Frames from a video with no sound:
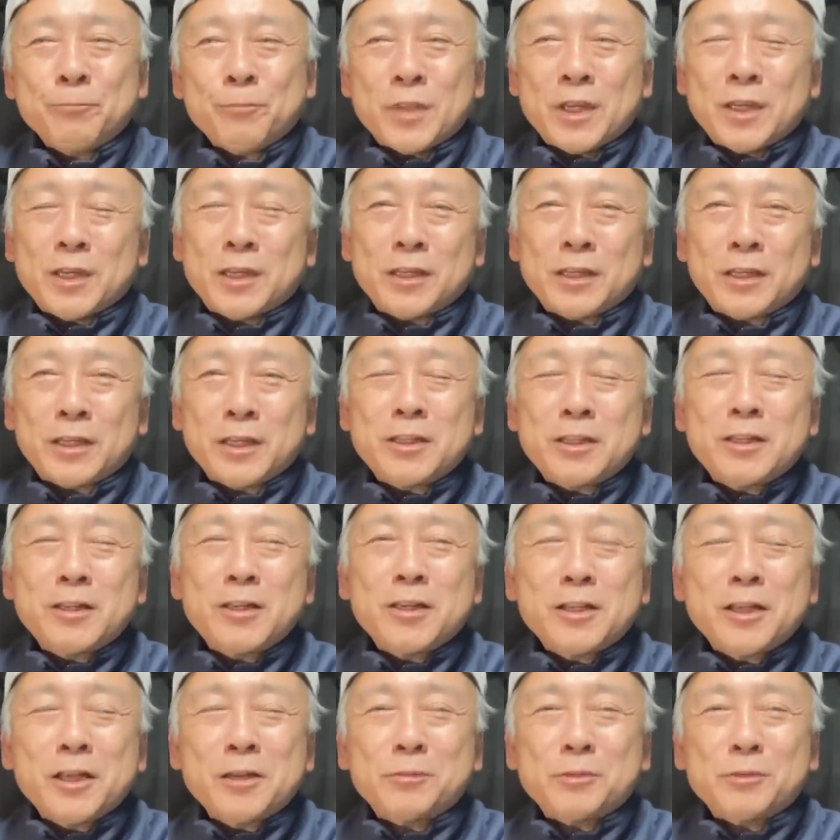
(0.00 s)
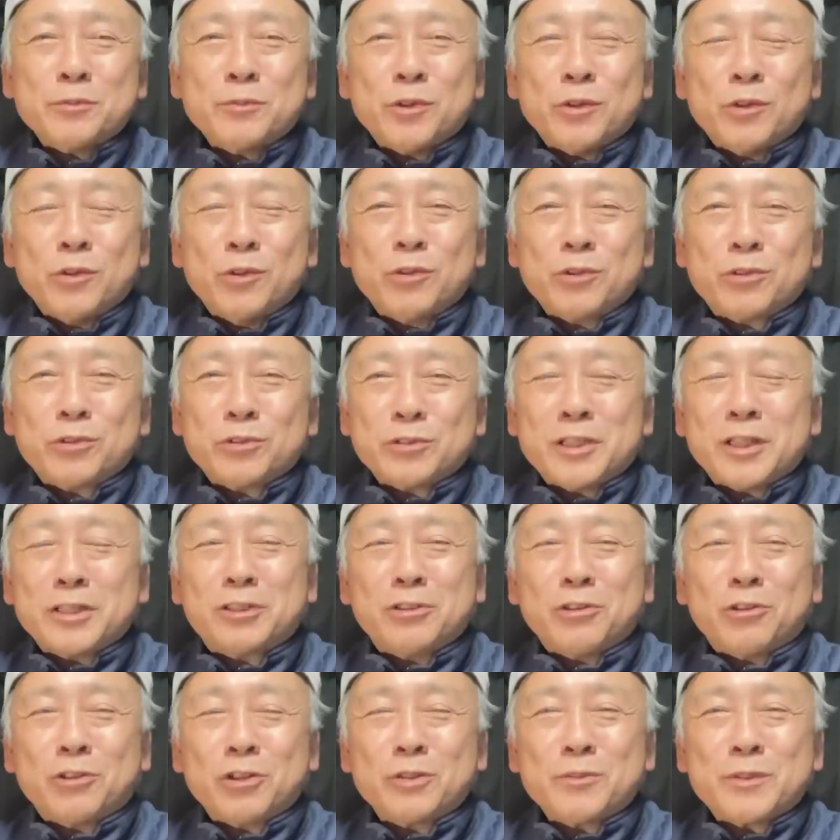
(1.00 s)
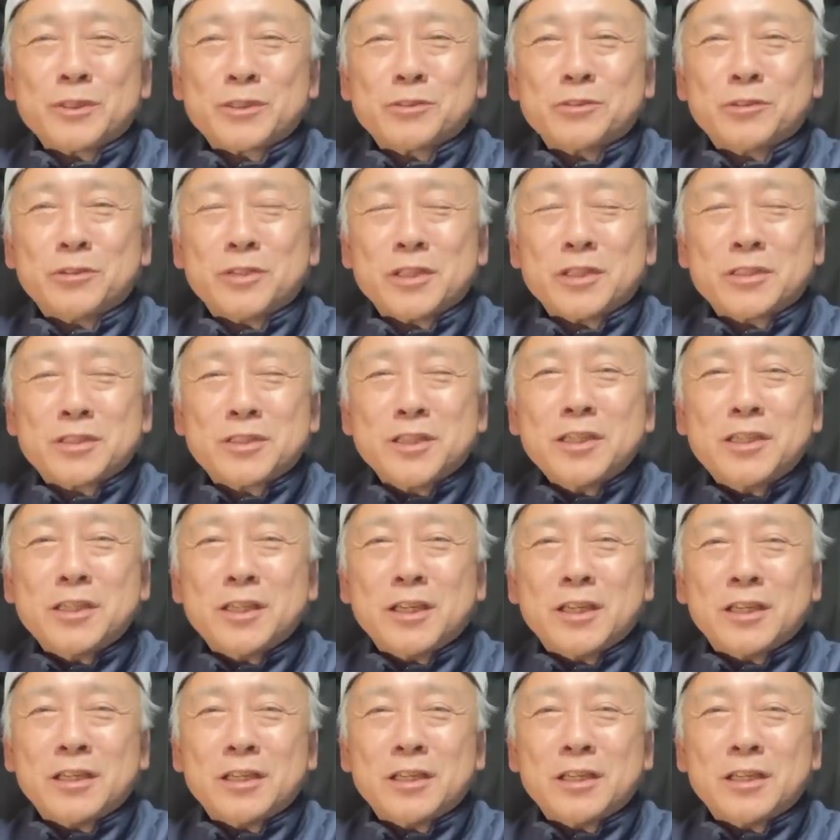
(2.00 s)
えー、ゲリラライブも多くなっておりますので、ぜひ、